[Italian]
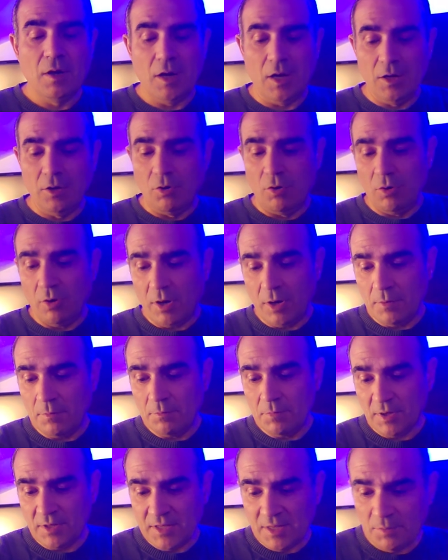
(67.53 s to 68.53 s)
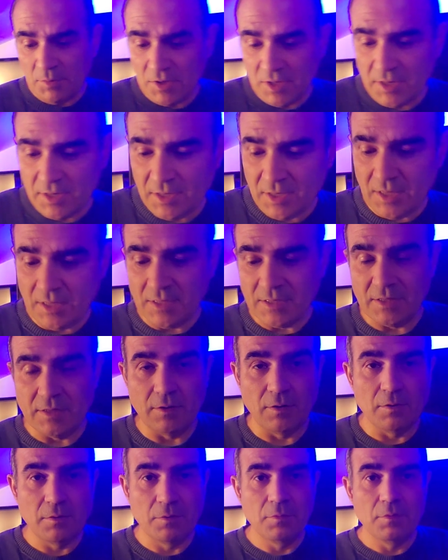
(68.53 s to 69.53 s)
Allora, partiamo
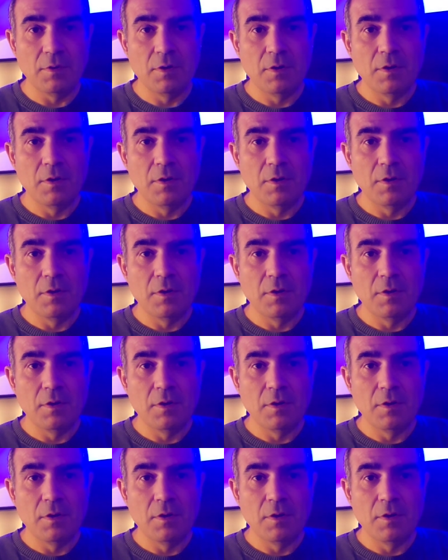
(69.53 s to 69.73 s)
dall'inizio.